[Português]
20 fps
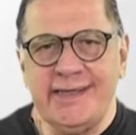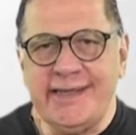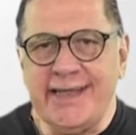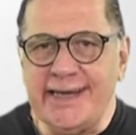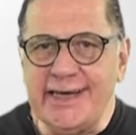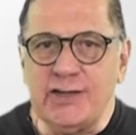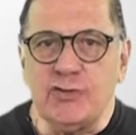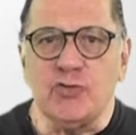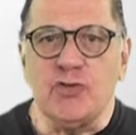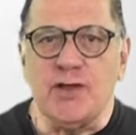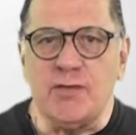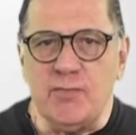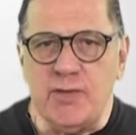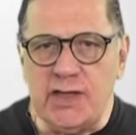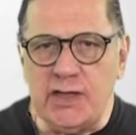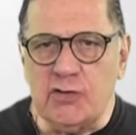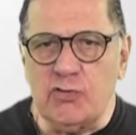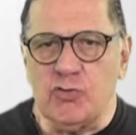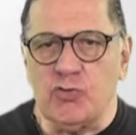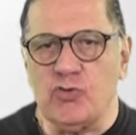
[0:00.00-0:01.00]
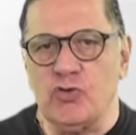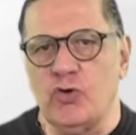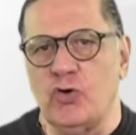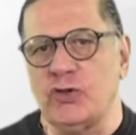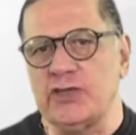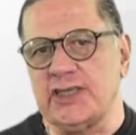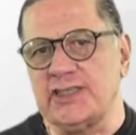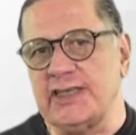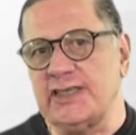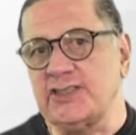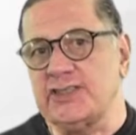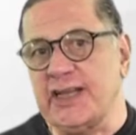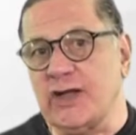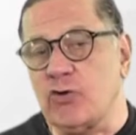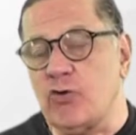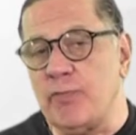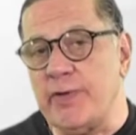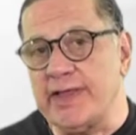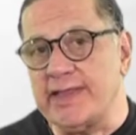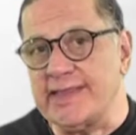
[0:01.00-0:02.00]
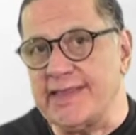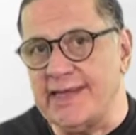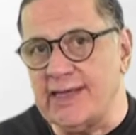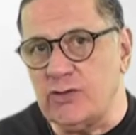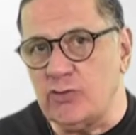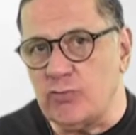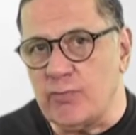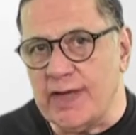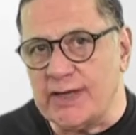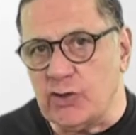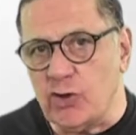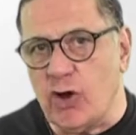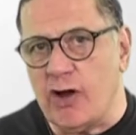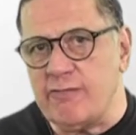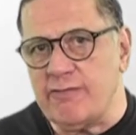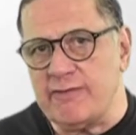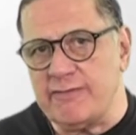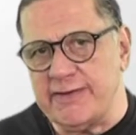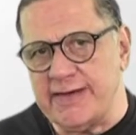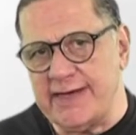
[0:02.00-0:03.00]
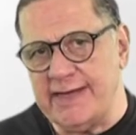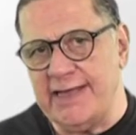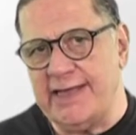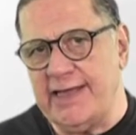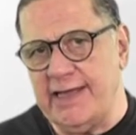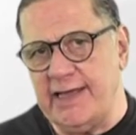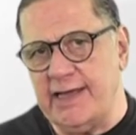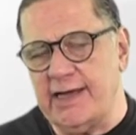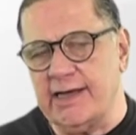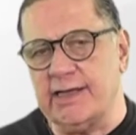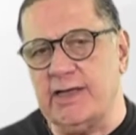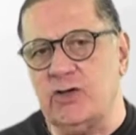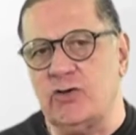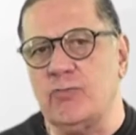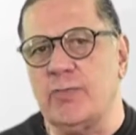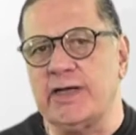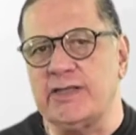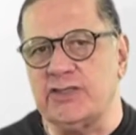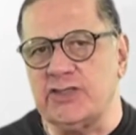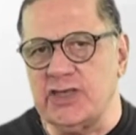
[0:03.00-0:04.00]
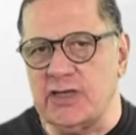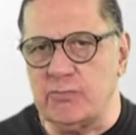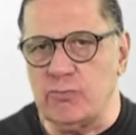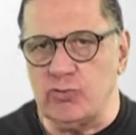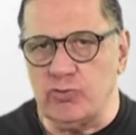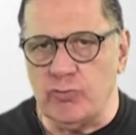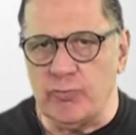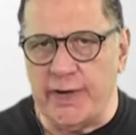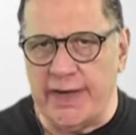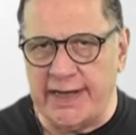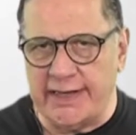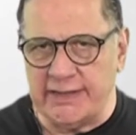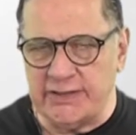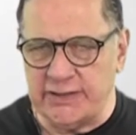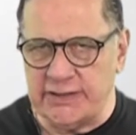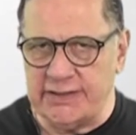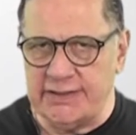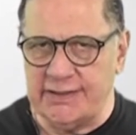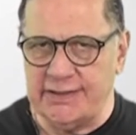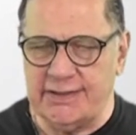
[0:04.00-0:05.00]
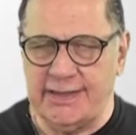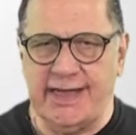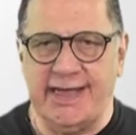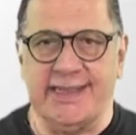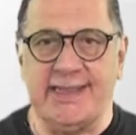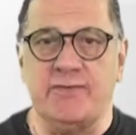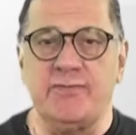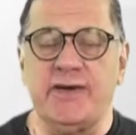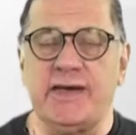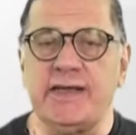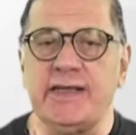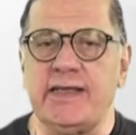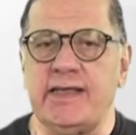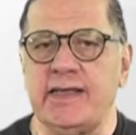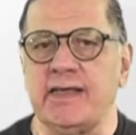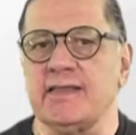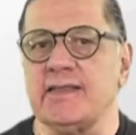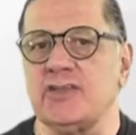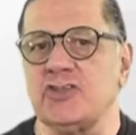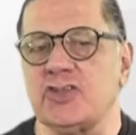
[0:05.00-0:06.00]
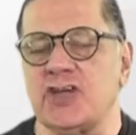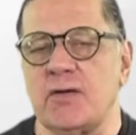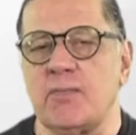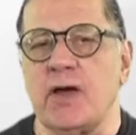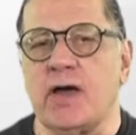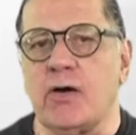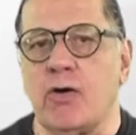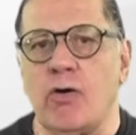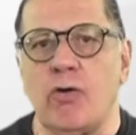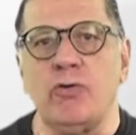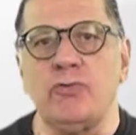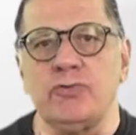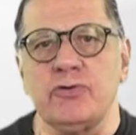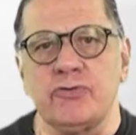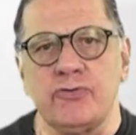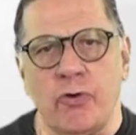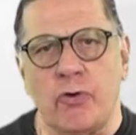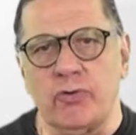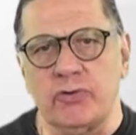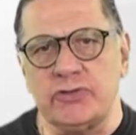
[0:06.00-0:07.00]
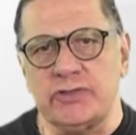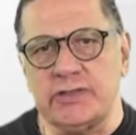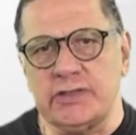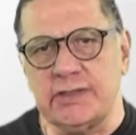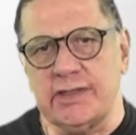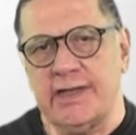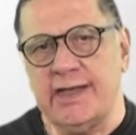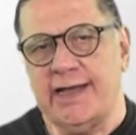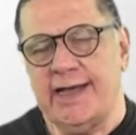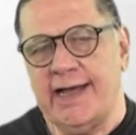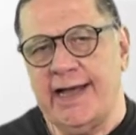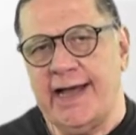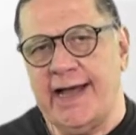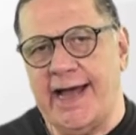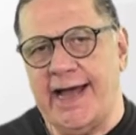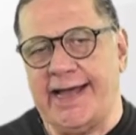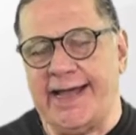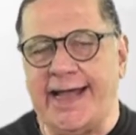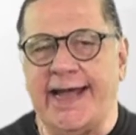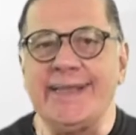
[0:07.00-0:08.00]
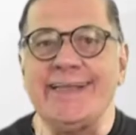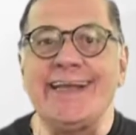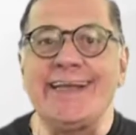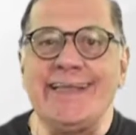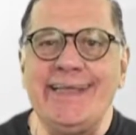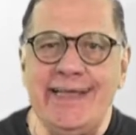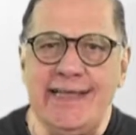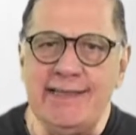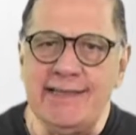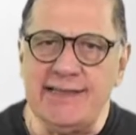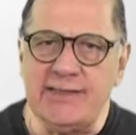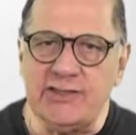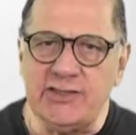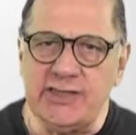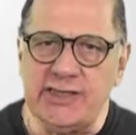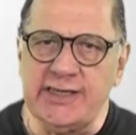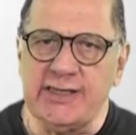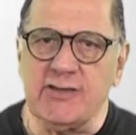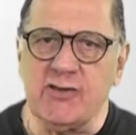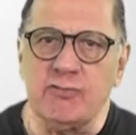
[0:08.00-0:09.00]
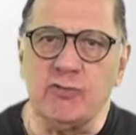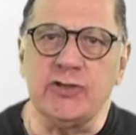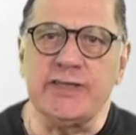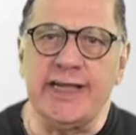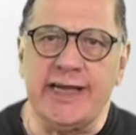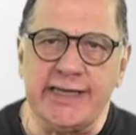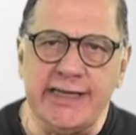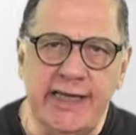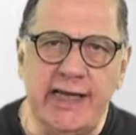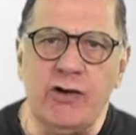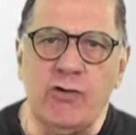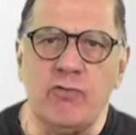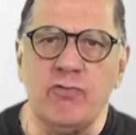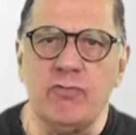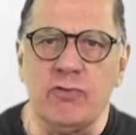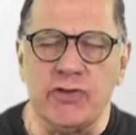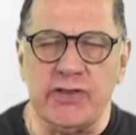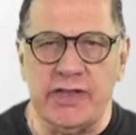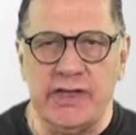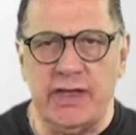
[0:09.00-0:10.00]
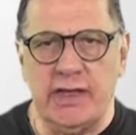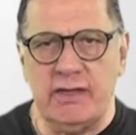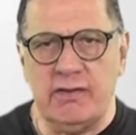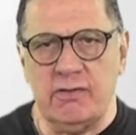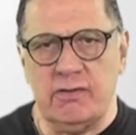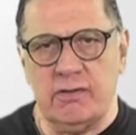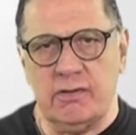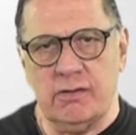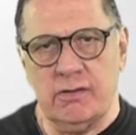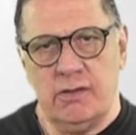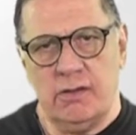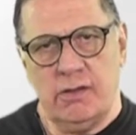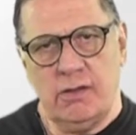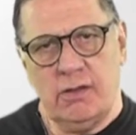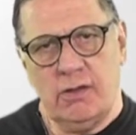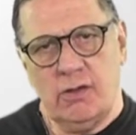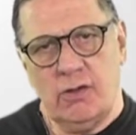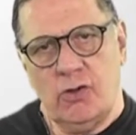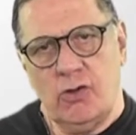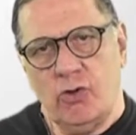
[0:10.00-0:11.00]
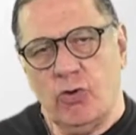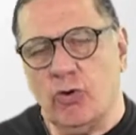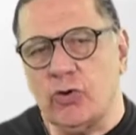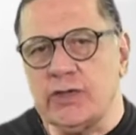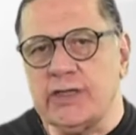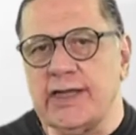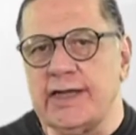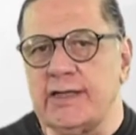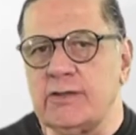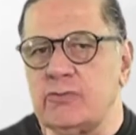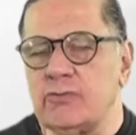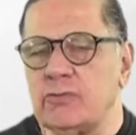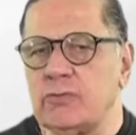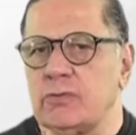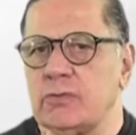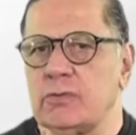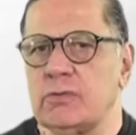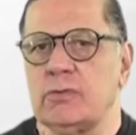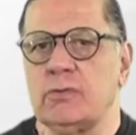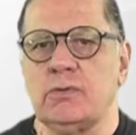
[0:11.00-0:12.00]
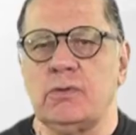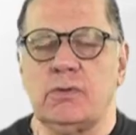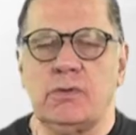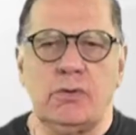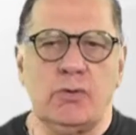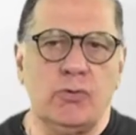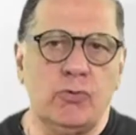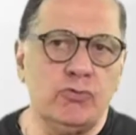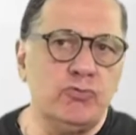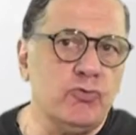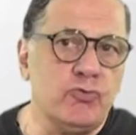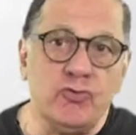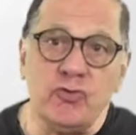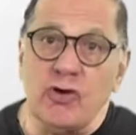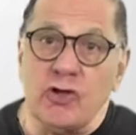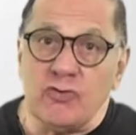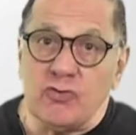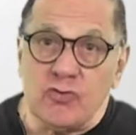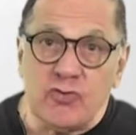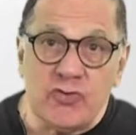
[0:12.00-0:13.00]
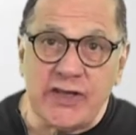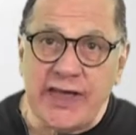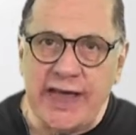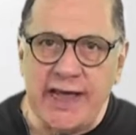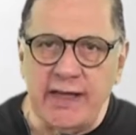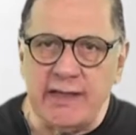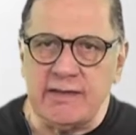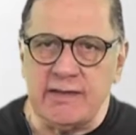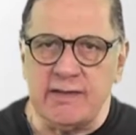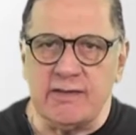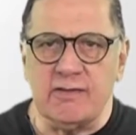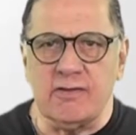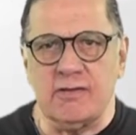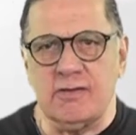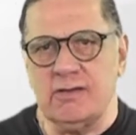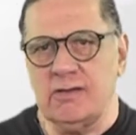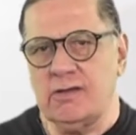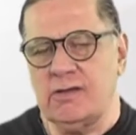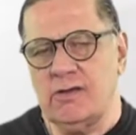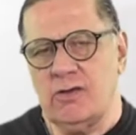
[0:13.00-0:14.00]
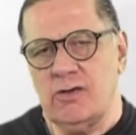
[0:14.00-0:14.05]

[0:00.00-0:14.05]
Queridos amigos, hoje a gente está começando uma nova franquia aqui no Madia Mundo Marte. Essa franquia se chama On the Road. A cada 15 dias eu vou estar aqui com vocês contando um dos nossos cases,